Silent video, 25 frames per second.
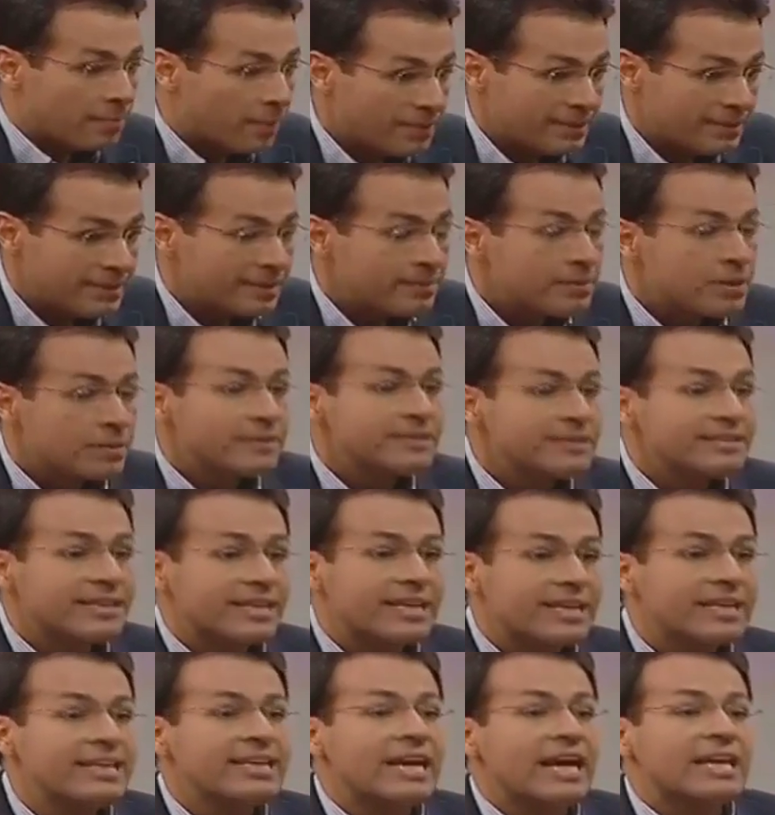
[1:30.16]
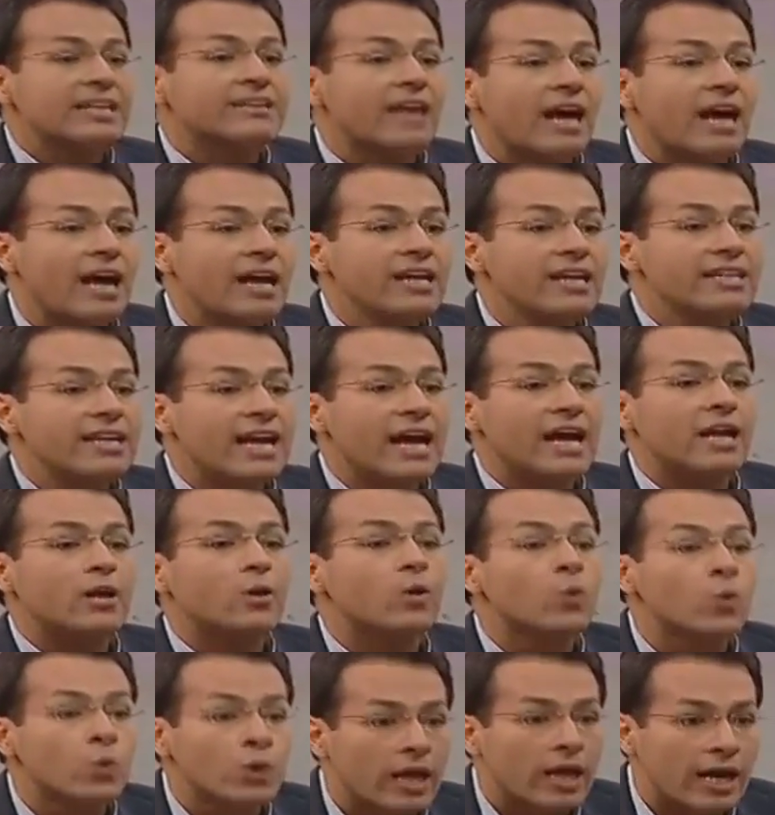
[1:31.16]
ما بعتبر بنتك هي الضحيه
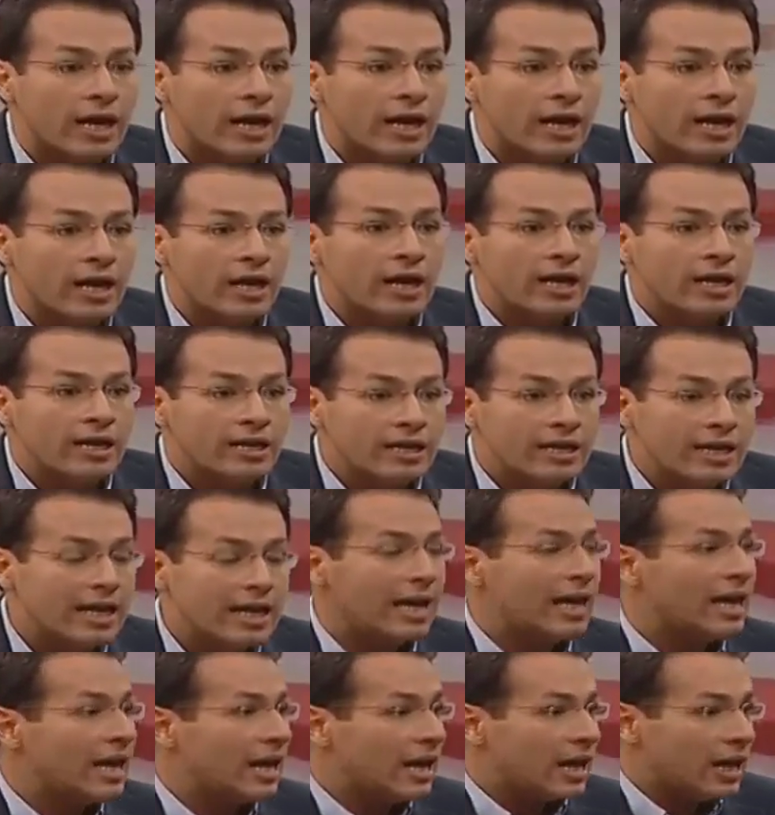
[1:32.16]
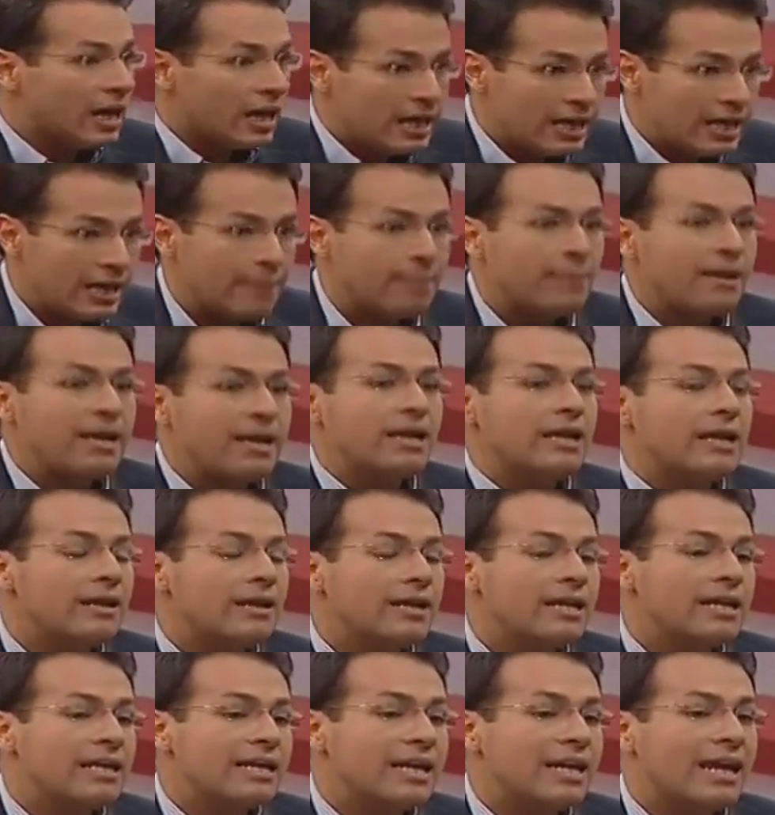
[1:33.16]
الاولى لا لما
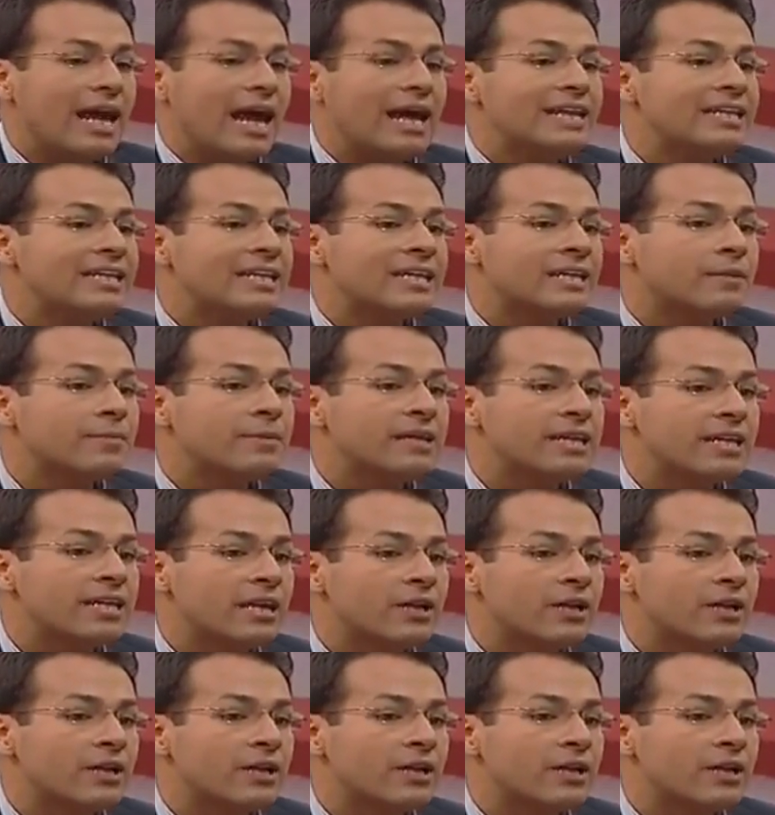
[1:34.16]
للعائله الكبيره